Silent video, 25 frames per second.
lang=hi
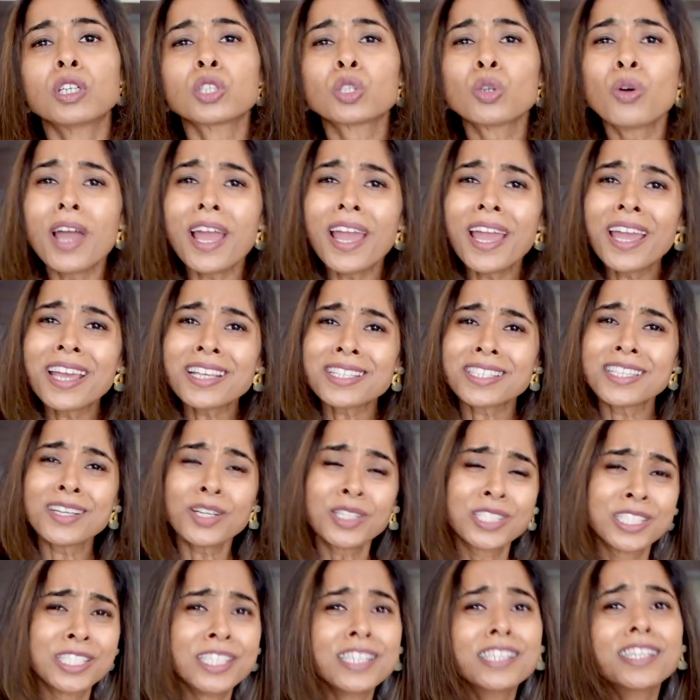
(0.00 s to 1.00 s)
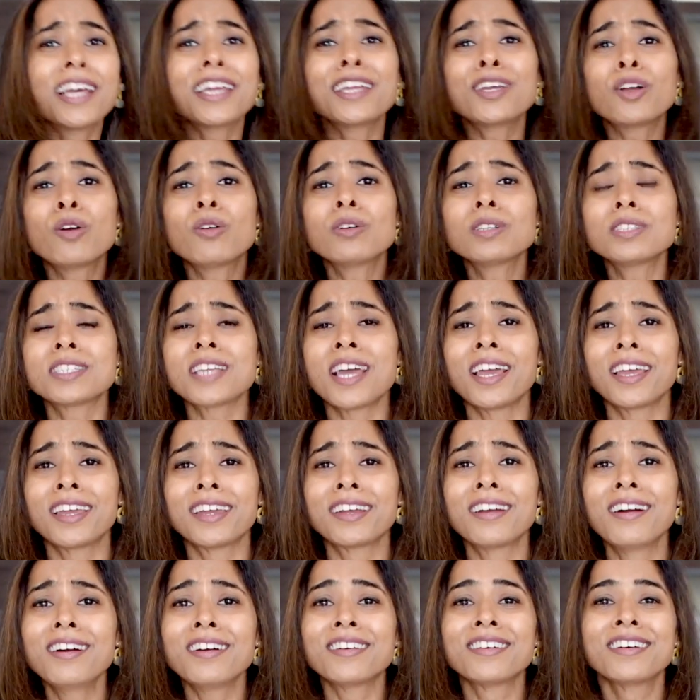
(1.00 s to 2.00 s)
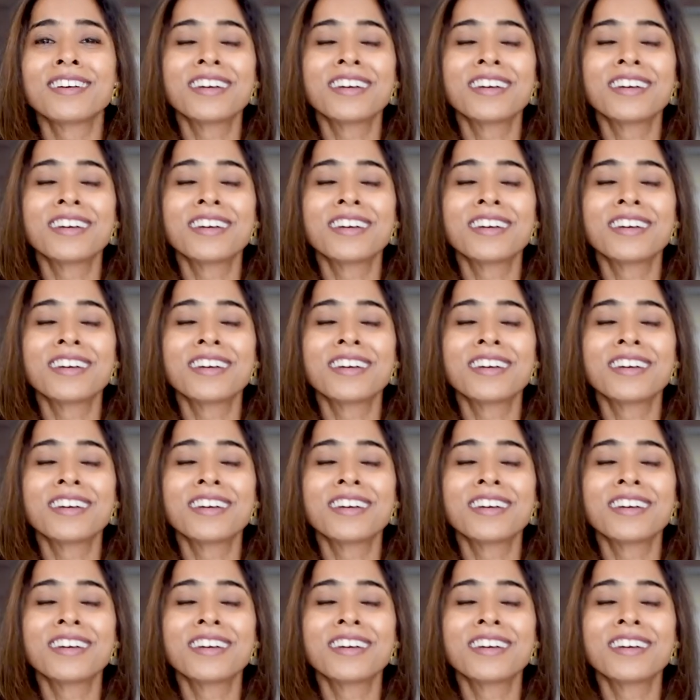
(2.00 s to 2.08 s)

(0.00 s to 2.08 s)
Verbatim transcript: तो ऐसे जीना ही कौन चाहेगा